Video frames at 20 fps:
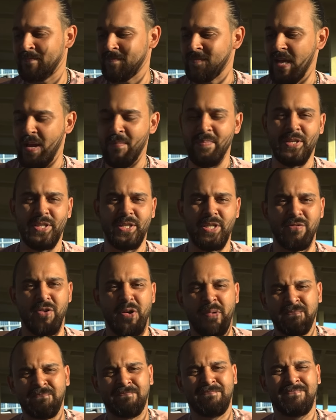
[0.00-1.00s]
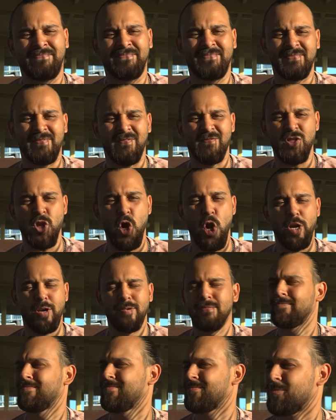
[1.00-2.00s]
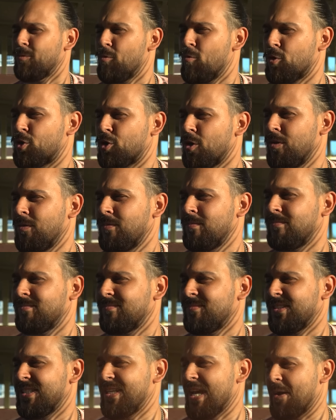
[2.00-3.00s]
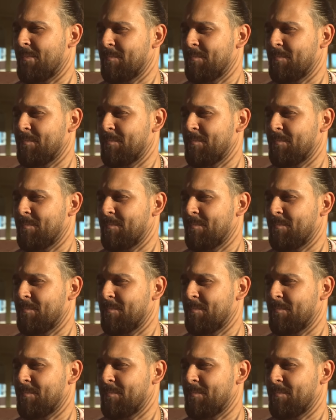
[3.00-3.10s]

Я без всего. В ноль. Ушел я.